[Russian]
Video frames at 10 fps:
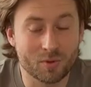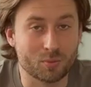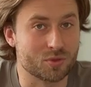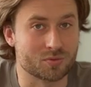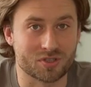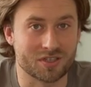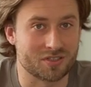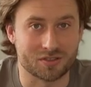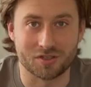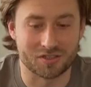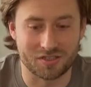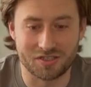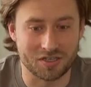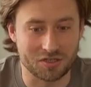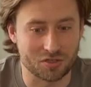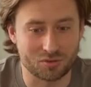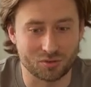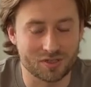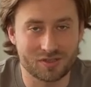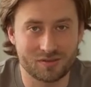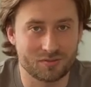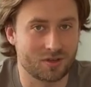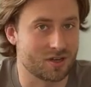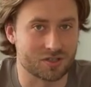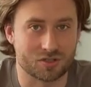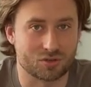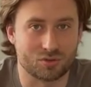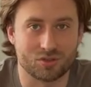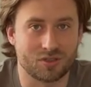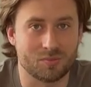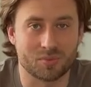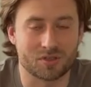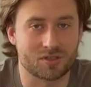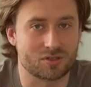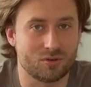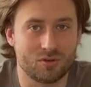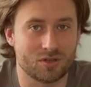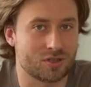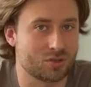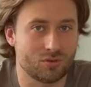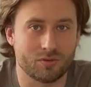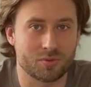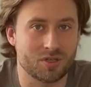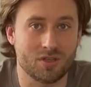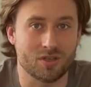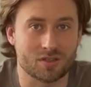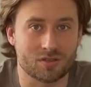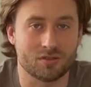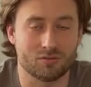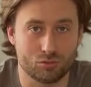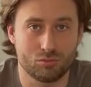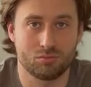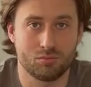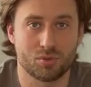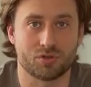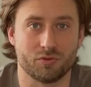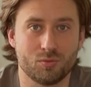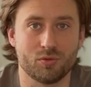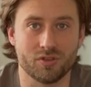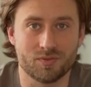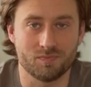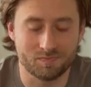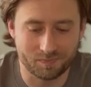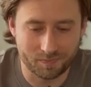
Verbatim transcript: Мы будем ждать разъяснения ситуации. Кажется, что-то там произошло, а что вообще не ясно. Ну, поживем, увидим.